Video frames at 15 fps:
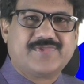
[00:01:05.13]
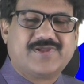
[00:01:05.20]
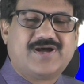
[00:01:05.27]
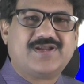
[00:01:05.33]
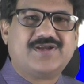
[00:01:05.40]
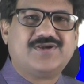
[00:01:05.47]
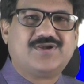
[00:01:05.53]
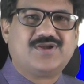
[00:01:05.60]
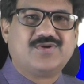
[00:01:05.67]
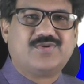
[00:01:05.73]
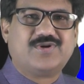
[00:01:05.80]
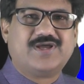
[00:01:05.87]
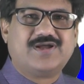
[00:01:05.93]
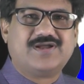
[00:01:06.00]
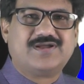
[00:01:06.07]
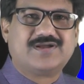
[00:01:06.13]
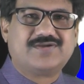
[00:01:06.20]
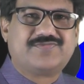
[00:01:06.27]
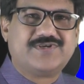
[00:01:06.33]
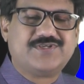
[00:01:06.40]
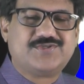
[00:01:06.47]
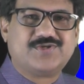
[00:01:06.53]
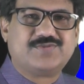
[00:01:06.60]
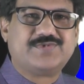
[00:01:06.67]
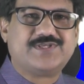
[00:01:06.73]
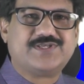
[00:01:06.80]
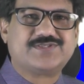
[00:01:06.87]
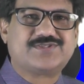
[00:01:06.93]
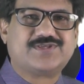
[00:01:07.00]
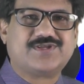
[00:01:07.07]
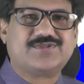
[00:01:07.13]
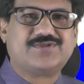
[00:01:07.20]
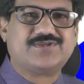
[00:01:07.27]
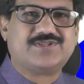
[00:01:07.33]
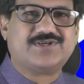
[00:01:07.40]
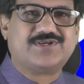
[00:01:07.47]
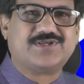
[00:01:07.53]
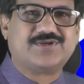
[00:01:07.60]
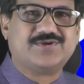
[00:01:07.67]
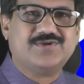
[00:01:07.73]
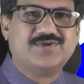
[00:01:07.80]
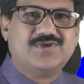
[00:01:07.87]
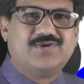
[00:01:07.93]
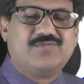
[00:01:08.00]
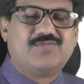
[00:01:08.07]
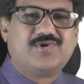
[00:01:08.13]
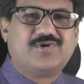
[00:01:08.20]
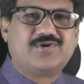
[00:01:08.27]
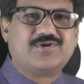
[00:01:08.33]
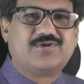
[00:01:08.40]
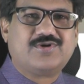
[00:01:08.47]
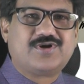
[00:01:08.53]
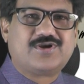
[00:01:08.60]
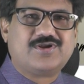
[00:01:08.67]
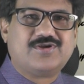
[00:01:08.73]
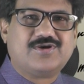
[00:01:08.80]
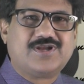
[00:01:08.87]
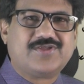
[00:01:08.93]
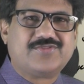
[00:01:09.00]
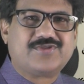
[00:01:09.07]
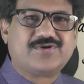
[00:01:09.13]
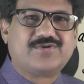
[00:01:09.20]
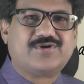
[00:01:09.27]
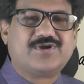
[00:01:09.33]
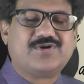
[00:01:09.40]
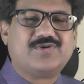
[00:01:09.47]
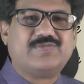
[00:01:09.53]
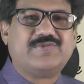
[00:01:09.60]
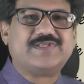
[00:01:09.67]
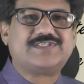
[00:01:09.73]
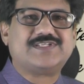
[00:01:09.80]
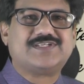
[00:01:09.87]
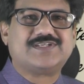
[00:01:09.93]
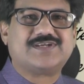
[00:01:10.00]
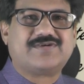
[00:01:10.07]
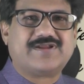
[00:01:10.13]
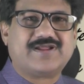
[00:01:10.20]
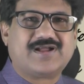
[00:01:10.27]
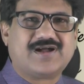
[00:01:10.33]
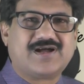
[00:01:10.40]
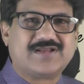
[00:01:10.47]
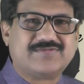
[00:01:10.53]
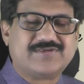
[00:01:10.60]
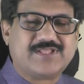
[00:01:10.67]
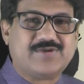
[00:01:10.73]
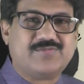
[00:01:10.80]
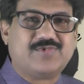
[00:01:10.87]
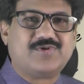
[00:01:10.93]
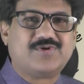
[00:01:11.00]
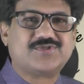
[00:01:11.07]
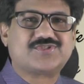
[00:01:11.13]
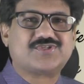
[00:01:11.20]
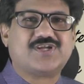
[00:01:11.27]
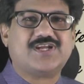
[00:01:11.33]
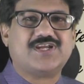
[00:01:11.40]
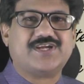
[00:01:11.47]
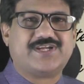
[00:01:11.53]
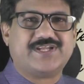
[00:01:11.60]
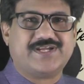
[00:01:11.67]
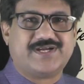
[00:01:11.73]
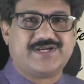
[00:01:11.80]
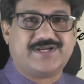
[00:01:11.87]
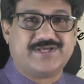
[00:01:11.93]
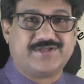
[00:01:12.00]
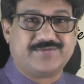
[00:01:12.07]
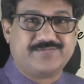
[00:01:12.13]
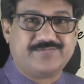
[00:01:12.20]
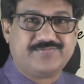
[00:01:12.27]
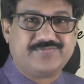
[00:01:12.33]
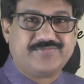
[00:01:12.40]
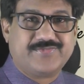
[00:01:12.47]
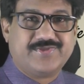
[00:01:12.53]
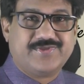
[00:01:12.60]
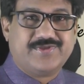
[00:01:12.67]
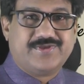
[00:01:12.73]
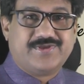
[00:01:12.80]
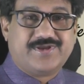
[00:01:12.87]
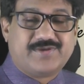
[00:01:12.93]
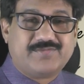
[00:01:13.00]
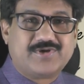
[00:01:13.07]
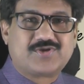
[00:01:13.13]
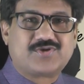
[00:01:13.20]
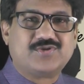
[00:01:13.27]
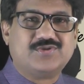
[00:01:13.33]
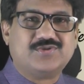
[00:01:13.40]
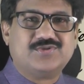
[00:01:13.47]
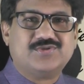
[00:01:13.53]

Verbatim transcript: వారి ఇంట్లో కూడా ఫ్రిడ్జ్ ఓపెన్ చేస్తారు ఎదురు తింటారు బోరు కొట్టిన వాళ్ళందరూ కూడా ఒబేసిటీ రావడం కారణం అది ఎమోషనల్ ఈటింగ్ అంటారు నెంబర్ టూ